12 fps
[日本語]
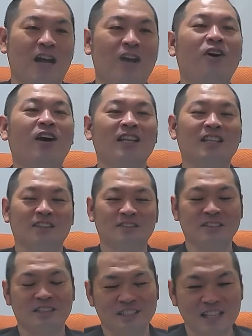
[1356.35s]
憧れてるん
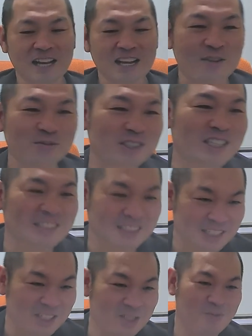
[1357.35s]
ですけど、なかなか難し
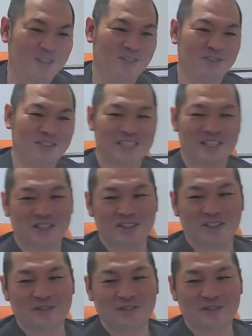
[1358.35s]
いなと思ってますけど、